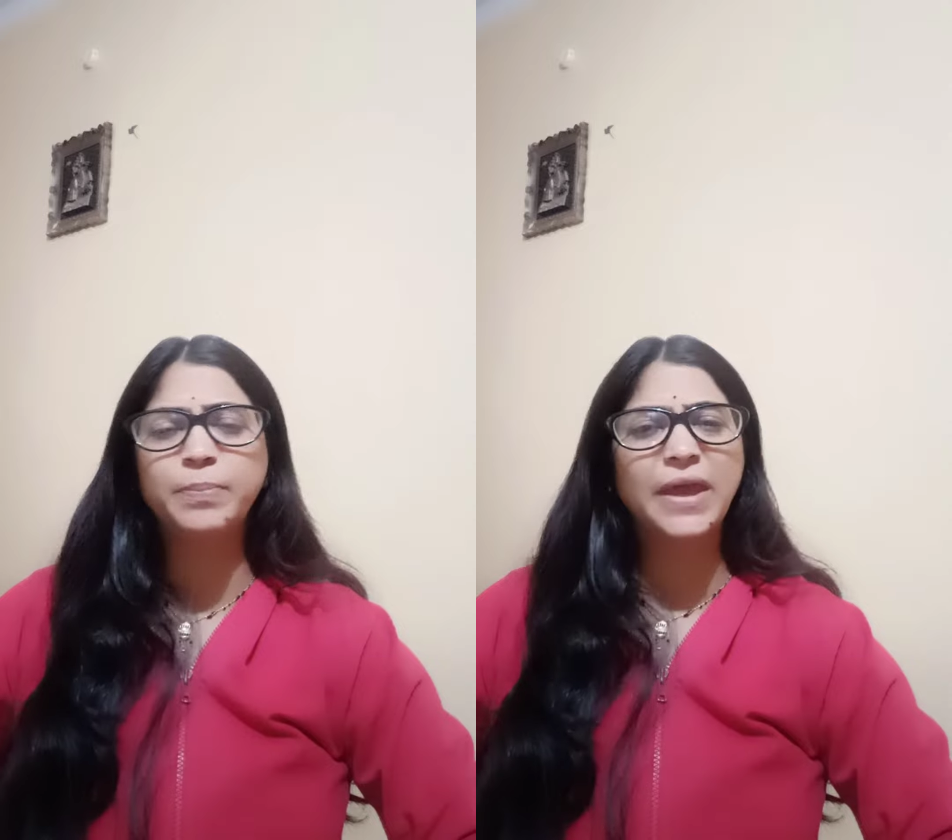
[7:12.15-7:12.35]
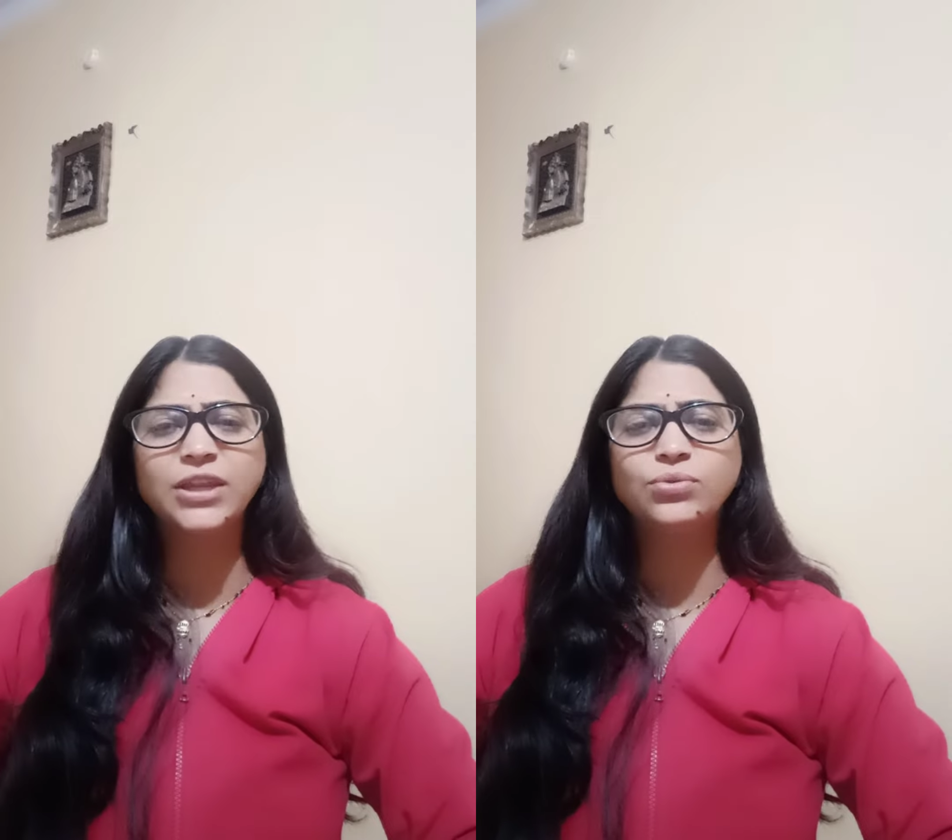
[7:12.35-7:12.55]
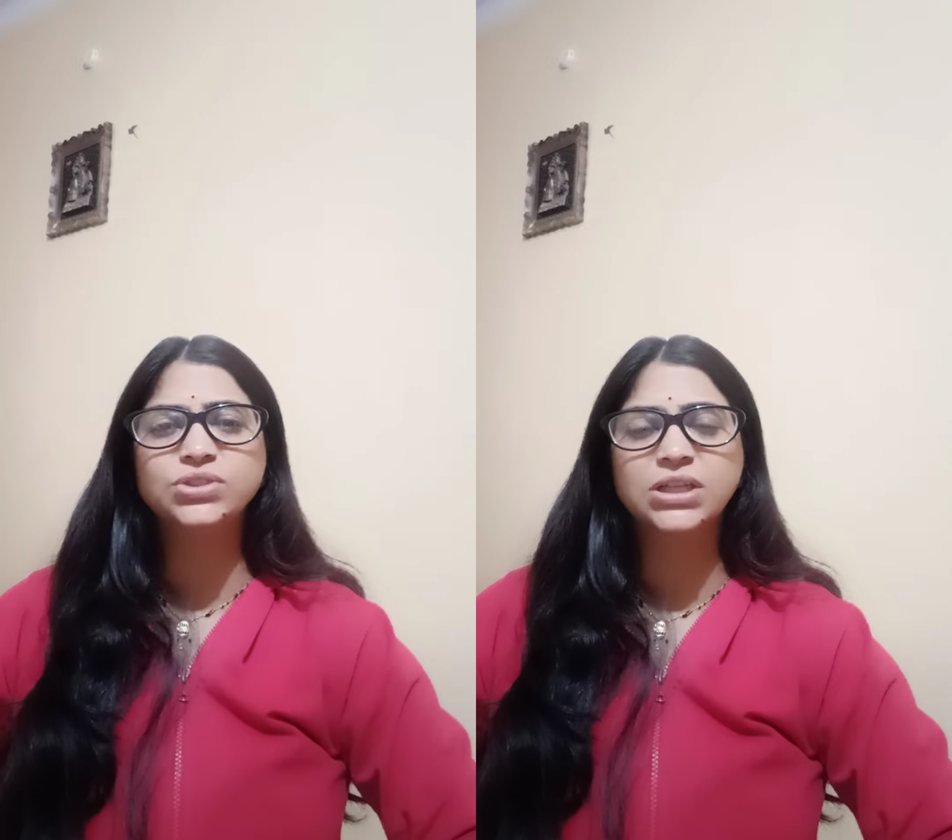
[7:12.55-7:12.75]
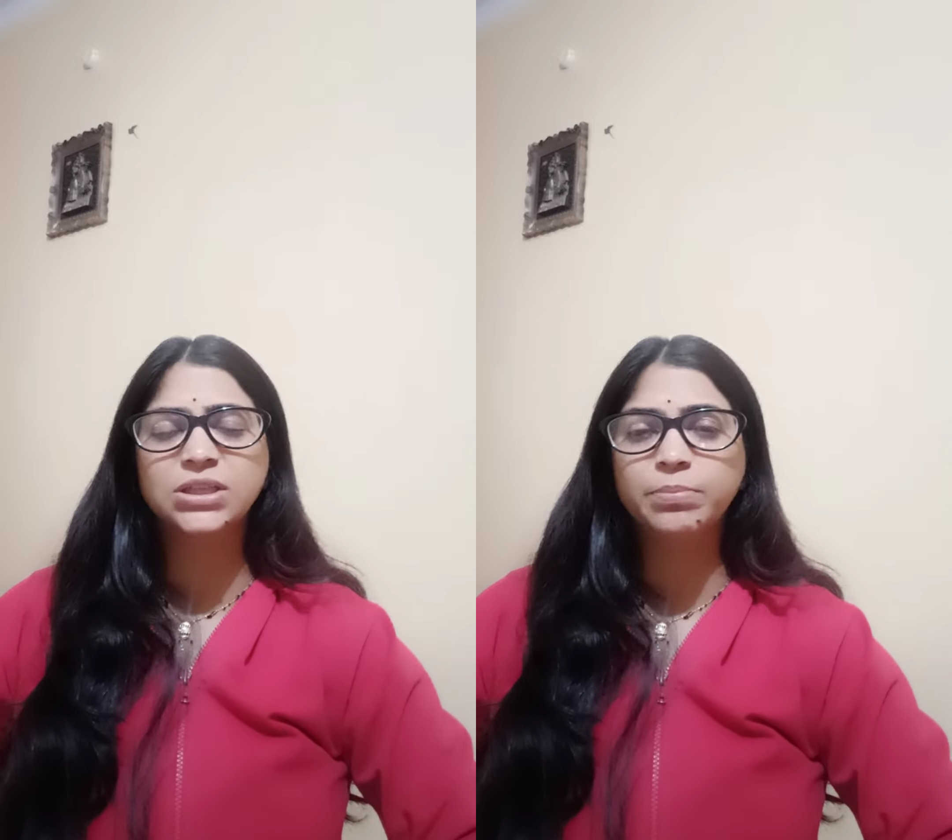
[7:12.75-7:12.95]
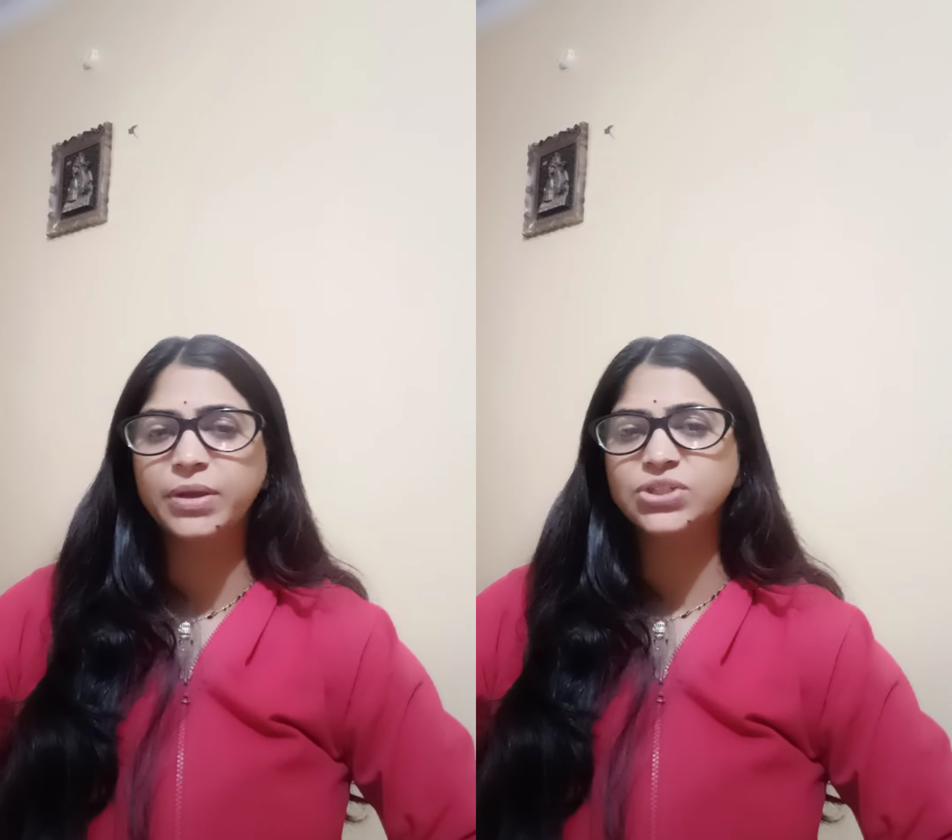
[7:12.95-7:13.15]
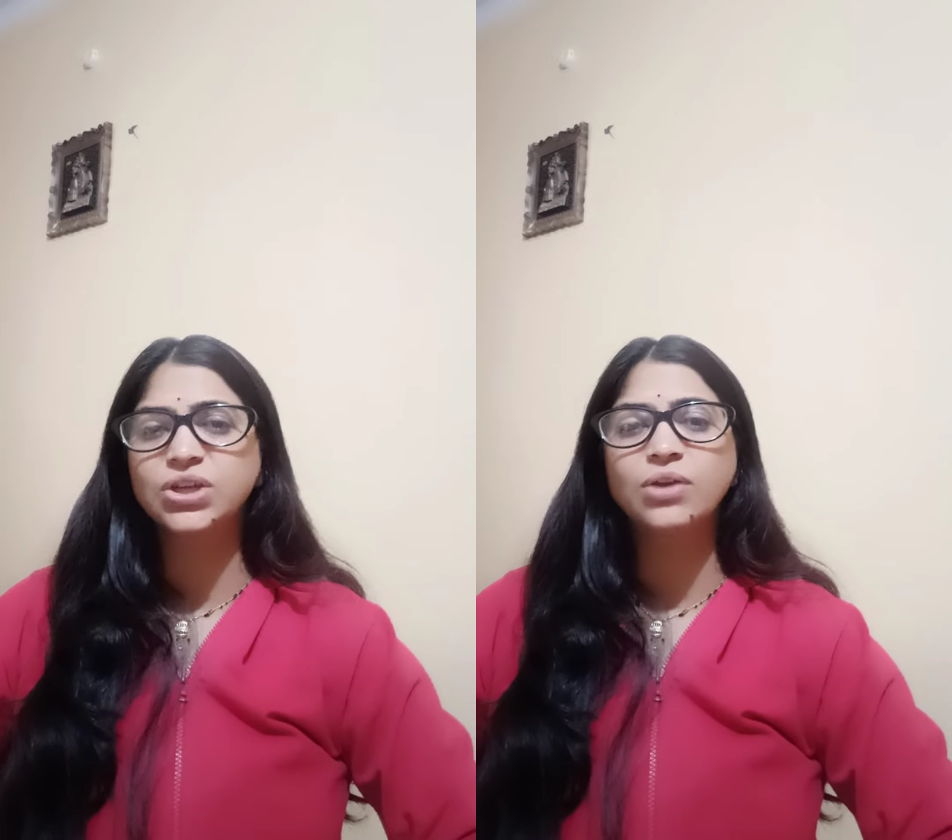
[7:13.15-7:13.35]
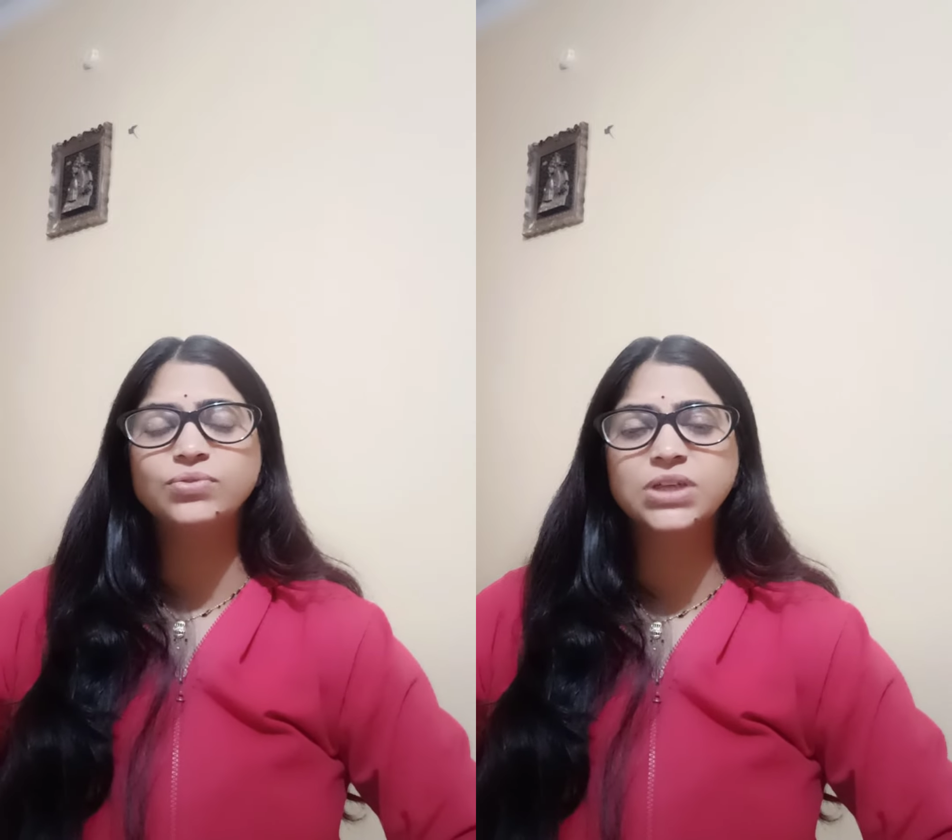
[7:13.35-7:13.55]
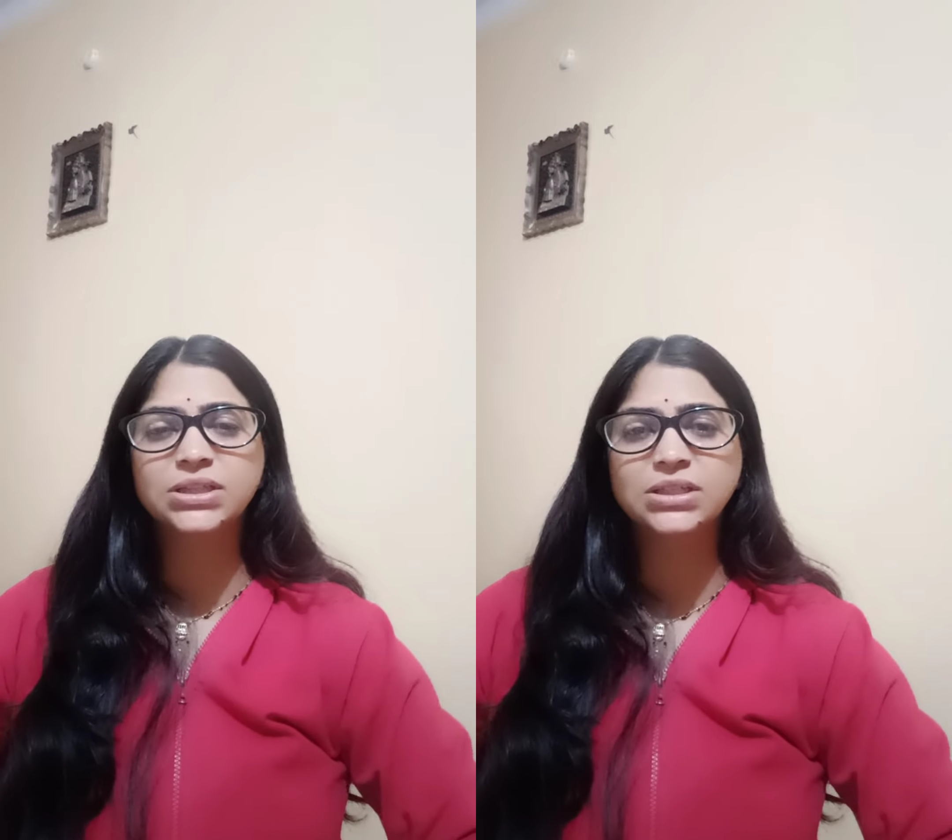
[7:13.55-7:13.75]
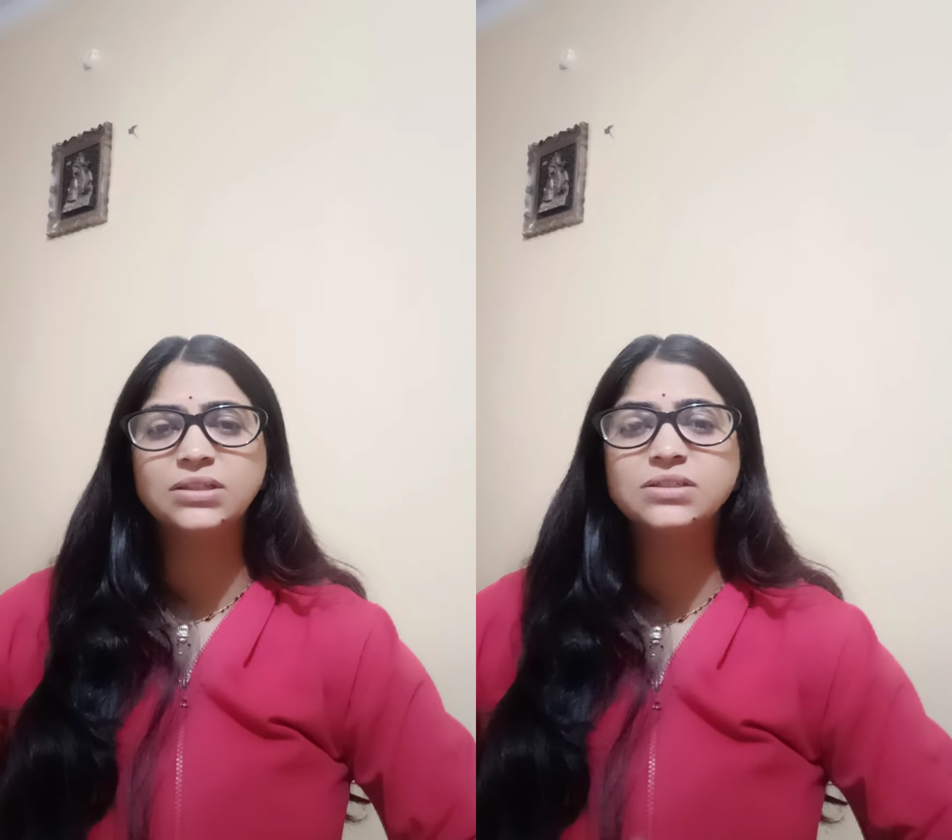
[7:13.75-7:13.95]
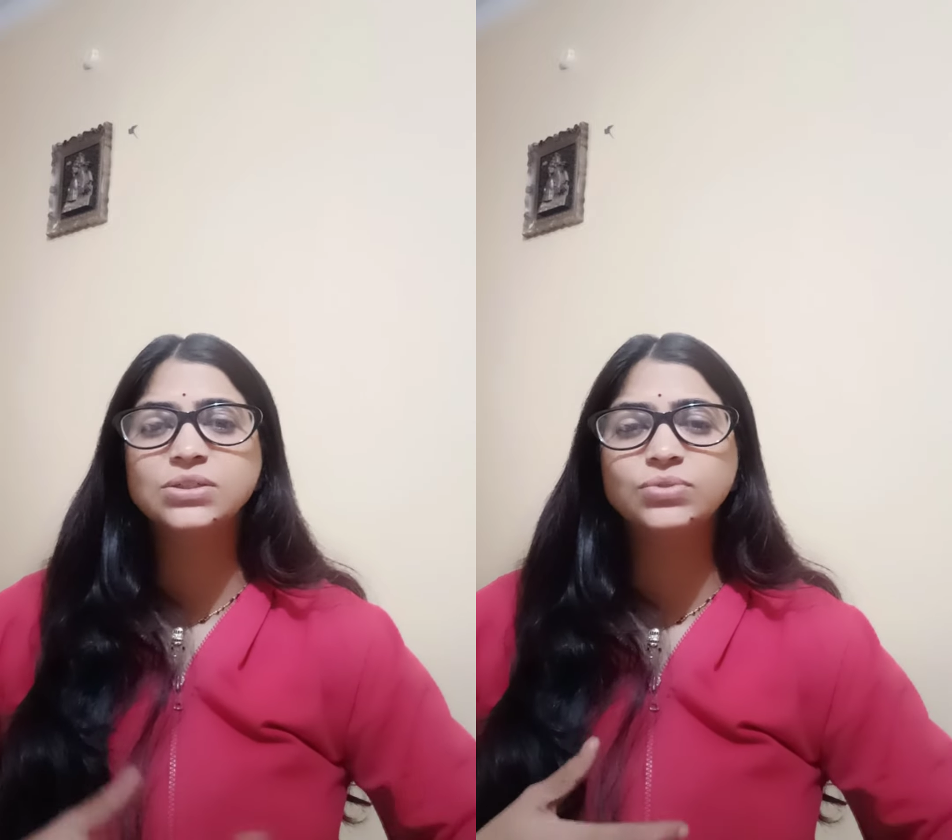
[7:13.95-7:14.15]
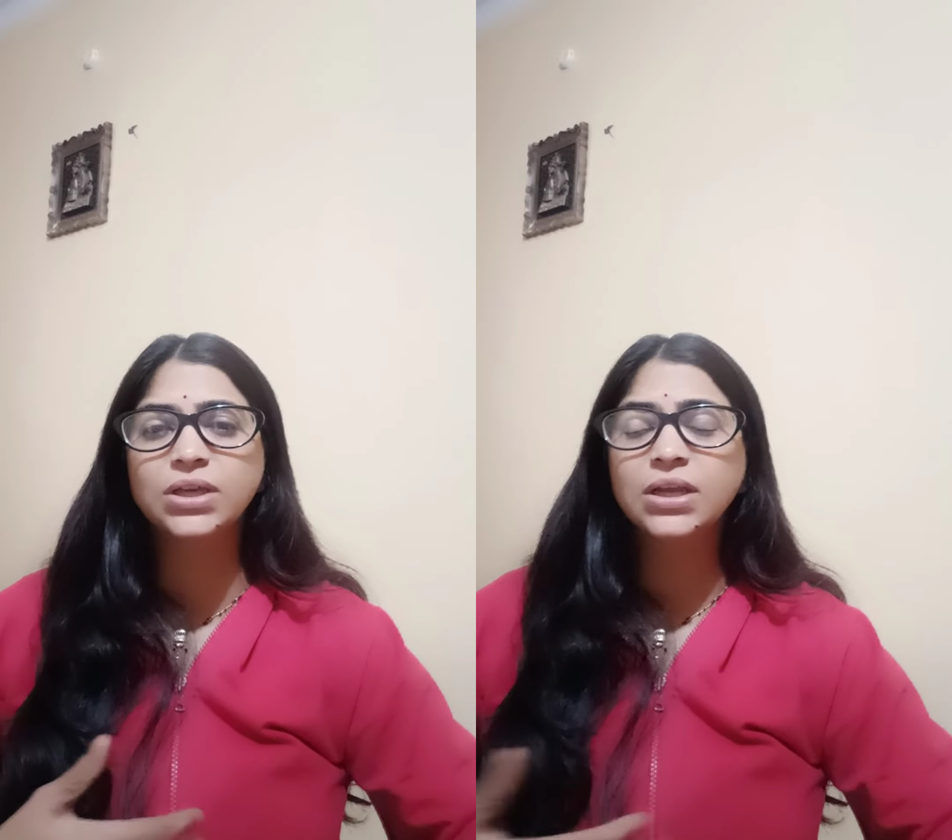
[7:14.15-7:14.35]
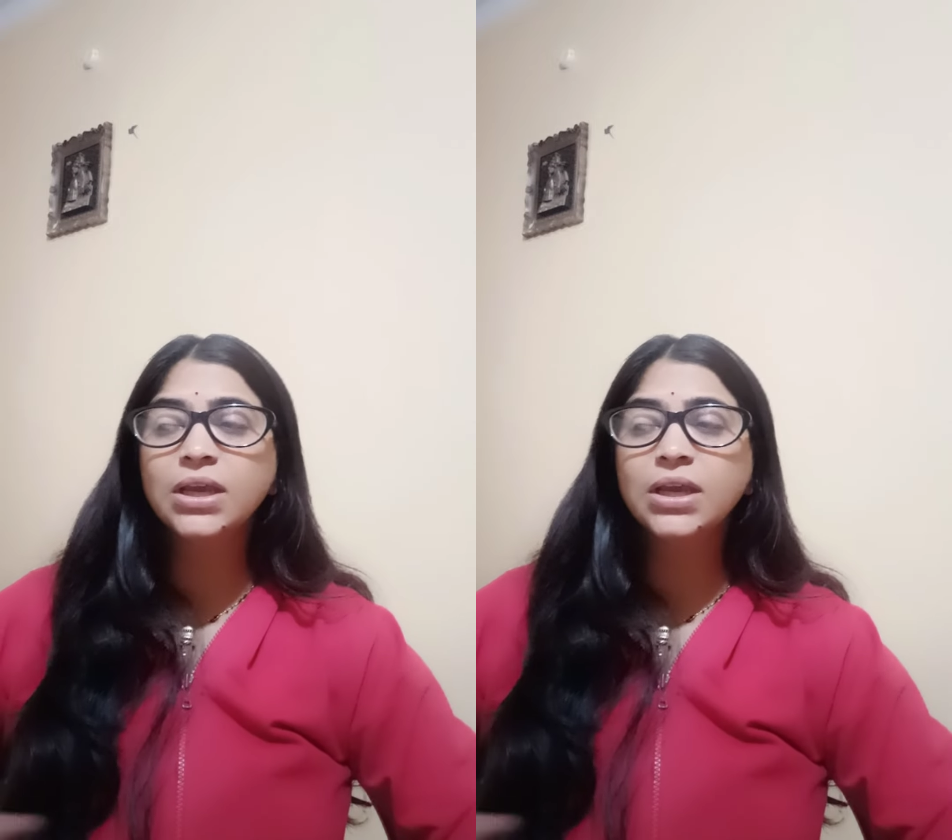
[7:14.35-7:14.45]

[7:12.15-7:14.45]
पैनिक हो जाते हैं परेशान हो जाते हैं इधर से उधर